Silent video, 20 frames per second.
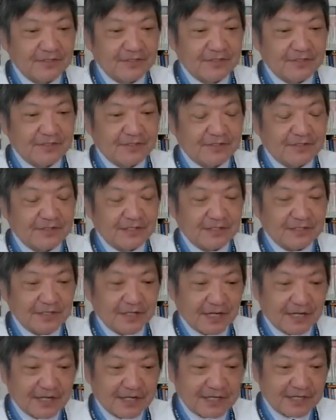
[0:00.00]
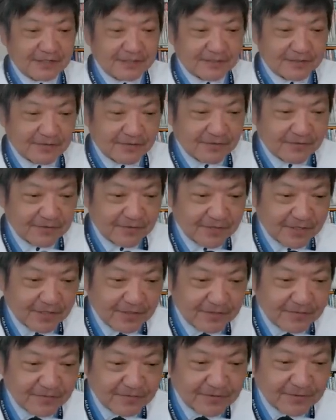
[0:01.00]
えー、全然関係ないですけど、
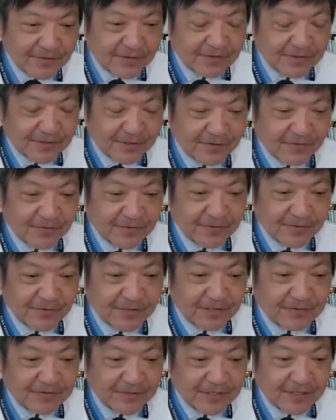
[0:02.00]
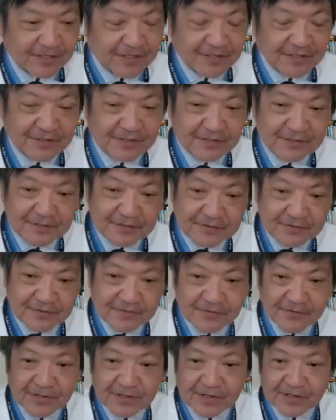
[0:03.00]
22度ですね、今日千代田区ね。こ
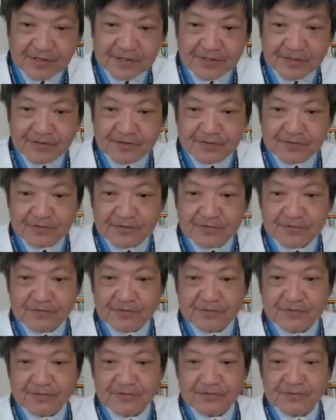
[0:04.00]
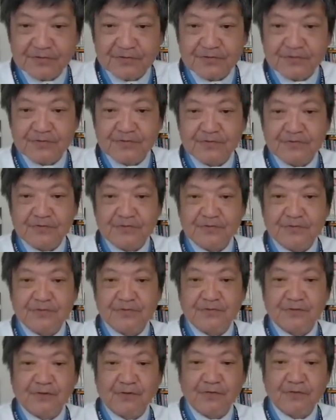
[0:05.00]
の部屋は
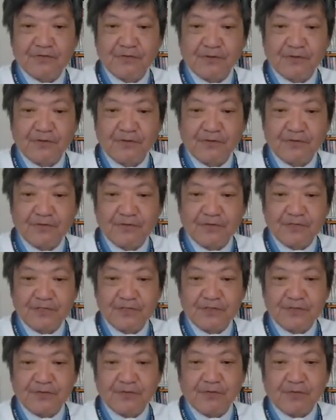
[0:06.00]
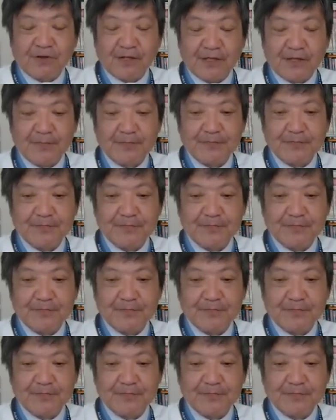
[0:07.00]
24度、25度かな。